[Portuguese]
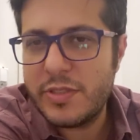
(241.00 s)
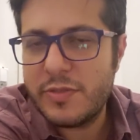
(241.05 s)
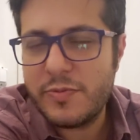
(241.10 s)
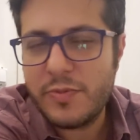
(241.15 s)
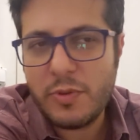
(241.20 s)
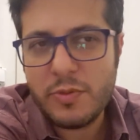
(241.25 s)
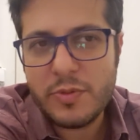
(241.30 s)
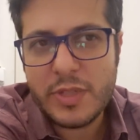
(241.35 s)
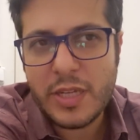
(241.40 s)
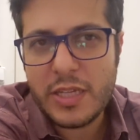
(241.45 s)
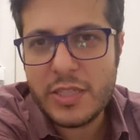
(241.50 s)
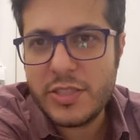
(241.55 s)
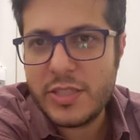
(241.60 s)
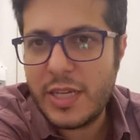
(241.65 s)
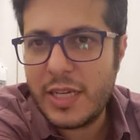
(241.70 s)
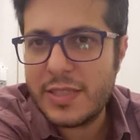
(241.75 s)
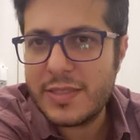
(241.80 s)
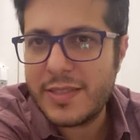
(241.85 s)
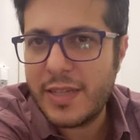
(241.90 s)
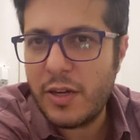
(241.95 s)
de vontade de
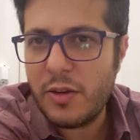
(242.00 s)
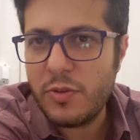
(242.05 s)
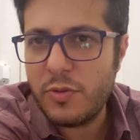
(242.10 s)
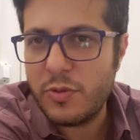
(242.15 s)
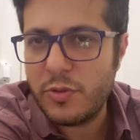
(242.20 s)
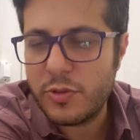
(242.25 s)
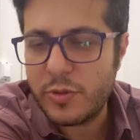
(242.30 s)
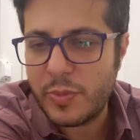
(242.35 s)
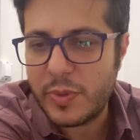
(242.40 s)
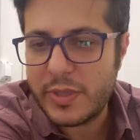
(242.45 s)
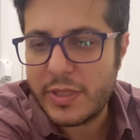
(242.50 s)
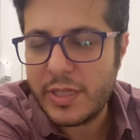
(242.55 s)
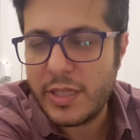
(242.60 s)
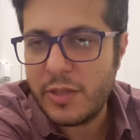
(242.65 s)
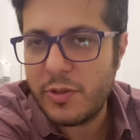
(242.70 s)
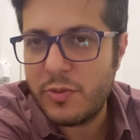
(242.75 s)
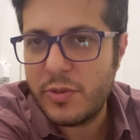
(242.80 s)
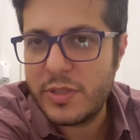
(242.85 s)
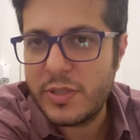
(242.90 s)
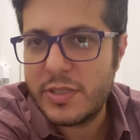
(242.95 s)
rasgar o corpo,
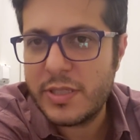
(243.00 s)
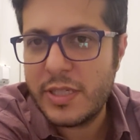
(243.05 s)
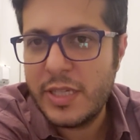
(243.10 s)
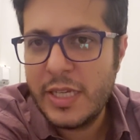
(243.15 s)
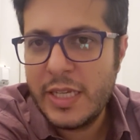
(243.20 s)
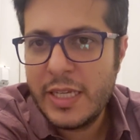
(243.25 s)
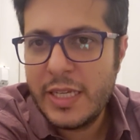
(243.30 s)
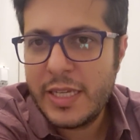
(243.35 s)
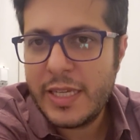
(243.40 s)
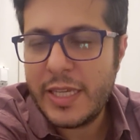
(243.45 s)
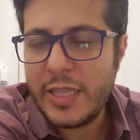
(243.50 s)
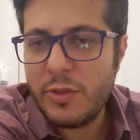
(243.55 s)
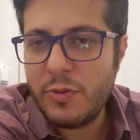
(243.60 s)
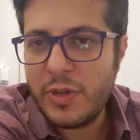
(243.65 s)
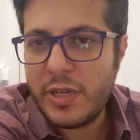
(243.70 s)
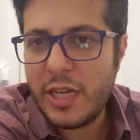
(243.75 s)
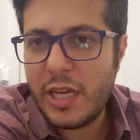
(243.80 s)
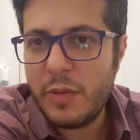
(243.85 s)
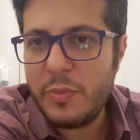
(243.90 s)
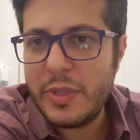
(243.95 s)
daquela coisa que
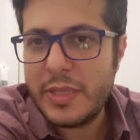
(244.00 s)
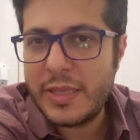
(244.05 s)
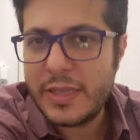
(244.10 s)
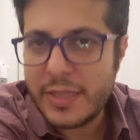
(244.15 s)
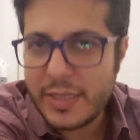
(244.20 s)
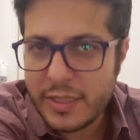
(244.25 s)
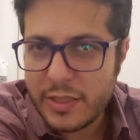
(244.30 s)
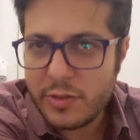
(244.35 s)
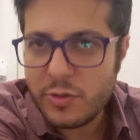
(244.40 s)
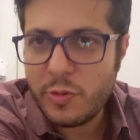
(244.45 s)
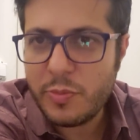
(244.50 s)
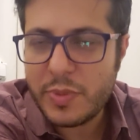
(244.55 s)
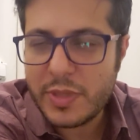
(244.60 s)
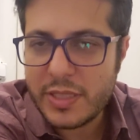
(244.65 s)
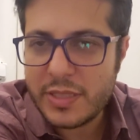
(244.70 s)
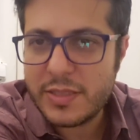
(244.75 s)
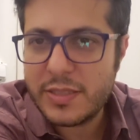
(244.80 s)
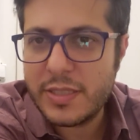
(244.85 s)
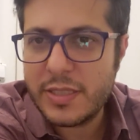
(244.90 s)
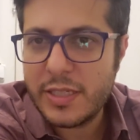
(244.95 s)
não cabe tanto
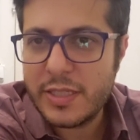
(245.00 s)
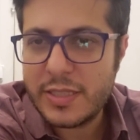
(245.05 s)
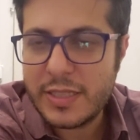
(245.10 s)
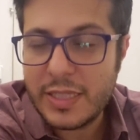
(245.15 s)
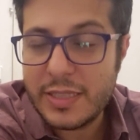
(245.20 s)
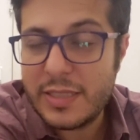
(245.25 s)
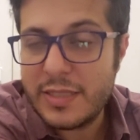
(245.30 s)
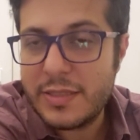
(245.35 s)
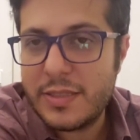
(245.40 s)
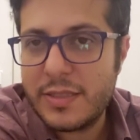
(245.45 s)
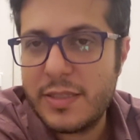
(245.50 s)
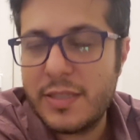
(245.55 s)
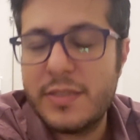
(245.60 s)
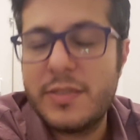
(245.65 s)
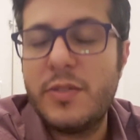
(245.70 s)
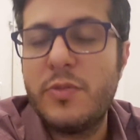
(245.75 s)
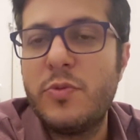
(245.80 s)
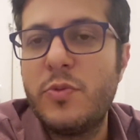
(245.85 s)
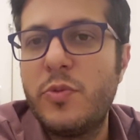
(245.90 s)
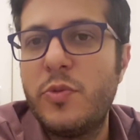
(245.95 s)
prazer, tanta
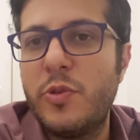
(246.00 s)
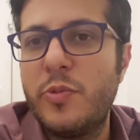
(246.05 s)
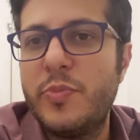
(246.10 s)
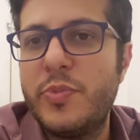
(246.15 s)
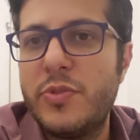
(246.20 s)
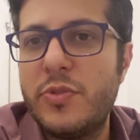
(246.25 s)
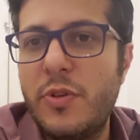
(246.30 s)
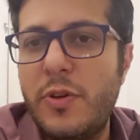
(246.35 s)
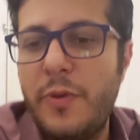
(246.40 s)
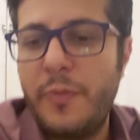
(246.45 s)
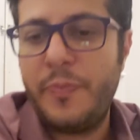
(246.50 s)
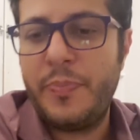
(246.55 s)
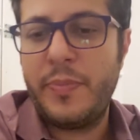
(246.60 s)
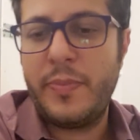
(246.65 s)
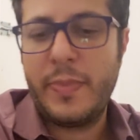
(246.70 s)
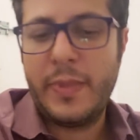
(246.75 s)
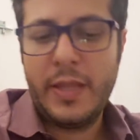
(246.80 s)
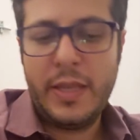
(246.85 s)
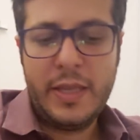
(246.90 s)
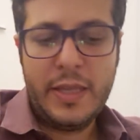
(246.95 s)
excitação num corpo só.
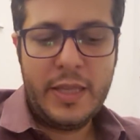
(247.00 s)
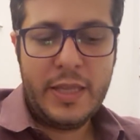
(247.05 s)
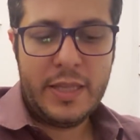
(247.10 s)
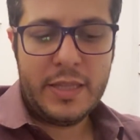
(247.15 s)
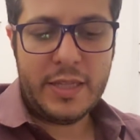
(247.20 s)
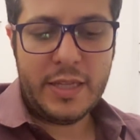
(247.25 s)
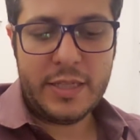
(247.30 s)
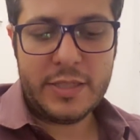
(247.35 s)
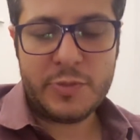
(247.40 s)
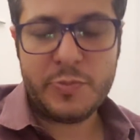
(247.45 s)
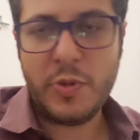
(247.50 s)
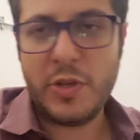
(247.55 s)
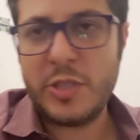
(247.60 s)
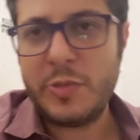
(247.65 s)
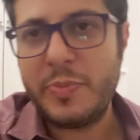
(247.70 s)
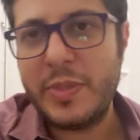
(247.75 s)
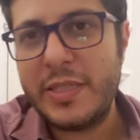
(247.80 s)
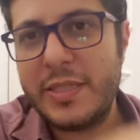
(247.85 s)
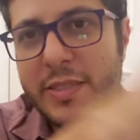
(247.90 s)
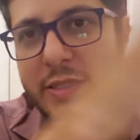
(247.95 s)
A gente
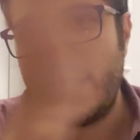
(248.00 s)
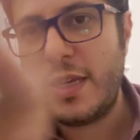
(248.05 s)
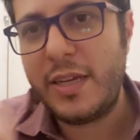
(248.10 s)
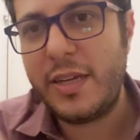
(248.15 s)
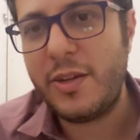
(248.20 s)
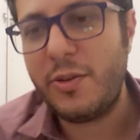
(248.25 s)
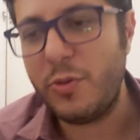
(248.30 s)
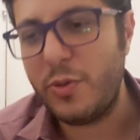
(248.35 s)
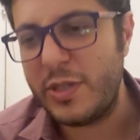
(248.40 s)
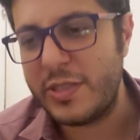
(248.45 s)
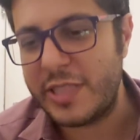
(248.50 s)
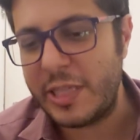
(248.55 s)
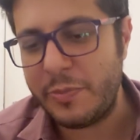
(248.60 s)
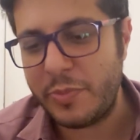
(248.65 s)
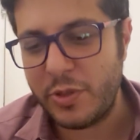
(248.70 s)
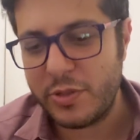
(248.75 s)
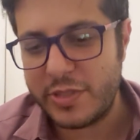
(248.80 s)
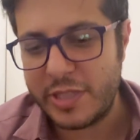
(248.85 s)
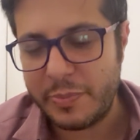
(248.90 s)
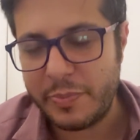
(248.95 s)
pode pensar, o
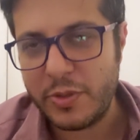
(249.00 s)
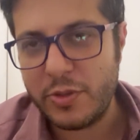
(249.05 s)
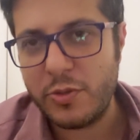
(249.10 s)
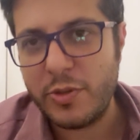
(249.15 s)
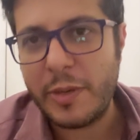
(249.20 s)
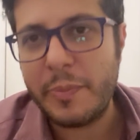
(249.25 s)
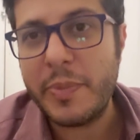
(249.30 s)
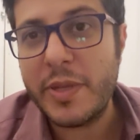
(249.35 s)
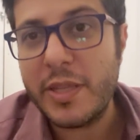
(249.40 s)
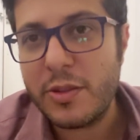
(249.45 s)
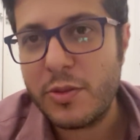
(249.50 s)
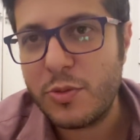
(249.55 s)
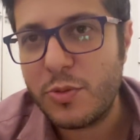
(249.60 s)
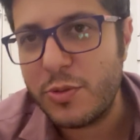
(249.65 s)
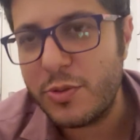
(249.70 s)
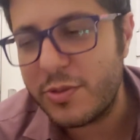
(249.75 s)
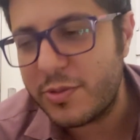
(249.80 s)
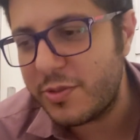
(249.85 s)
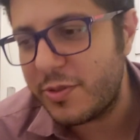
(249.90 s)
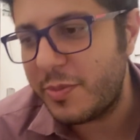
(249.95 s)
exemplo que eu sempre dou é bem
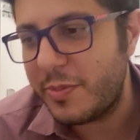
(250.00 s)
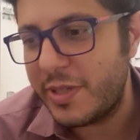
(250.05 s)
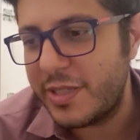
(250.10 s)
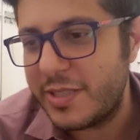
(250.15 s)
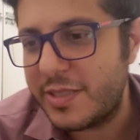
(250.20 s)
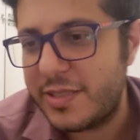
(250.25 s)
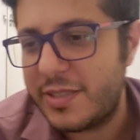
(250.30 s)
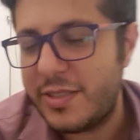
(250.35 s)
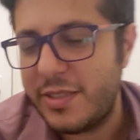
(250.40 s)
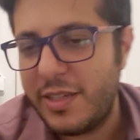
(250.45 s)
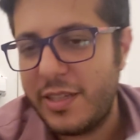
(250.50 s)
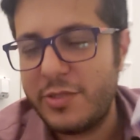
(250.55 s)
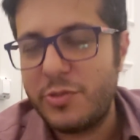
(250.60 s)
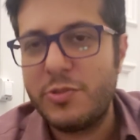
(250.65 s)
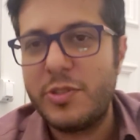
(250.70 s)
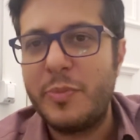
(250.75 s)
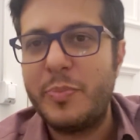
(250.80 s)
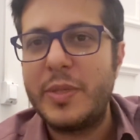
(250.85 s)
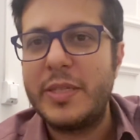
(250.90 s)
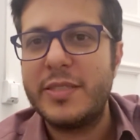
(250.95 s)
tosco, mas
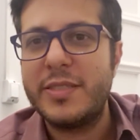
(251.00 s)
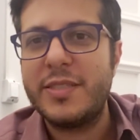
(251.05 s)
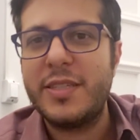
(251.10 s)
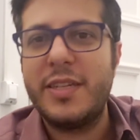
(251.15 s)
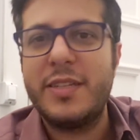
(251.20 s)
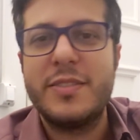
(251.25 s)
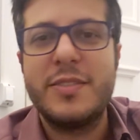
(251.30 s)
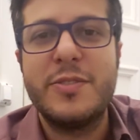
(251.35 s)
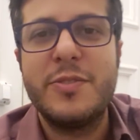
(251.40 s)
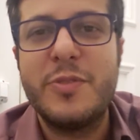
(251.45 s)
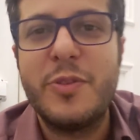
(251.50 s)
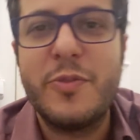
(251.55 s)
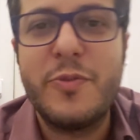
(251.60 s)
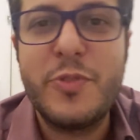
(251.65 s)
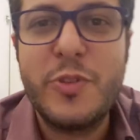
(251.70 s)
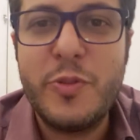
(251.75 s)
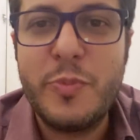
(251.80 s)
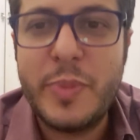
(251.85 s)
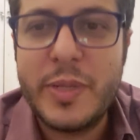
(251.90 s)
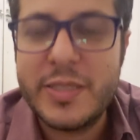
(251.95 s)
ajuda a pensar. Assim, eu
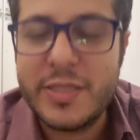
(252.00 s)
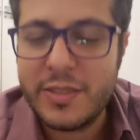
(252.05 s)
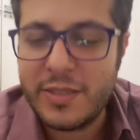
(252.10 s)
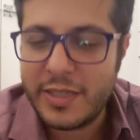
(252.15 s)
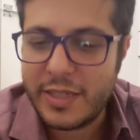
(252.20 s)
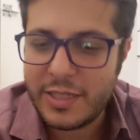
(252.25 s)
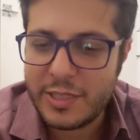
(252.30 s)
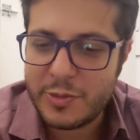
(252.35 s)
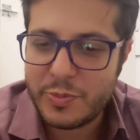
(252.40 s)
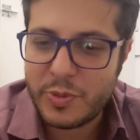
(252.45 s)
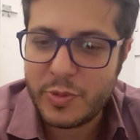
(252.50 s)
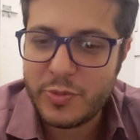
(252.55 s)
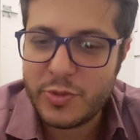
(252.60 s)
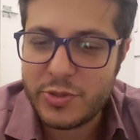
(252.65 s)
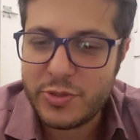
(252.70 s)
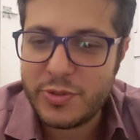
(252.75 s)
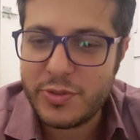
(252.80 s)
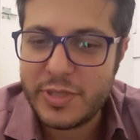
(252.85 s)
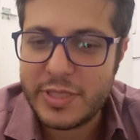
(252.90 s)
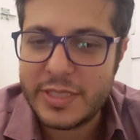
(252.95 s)
fico pensando naquelas
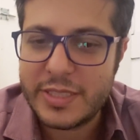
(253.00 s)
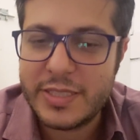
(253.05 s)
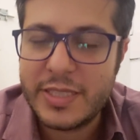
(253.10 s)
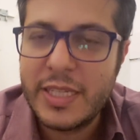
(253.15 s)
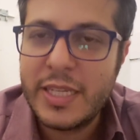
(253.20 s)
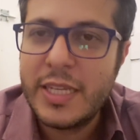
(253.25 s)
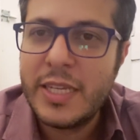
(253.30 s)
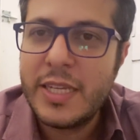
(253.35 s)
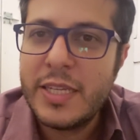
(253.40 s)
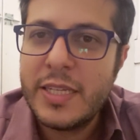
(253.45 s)
promoções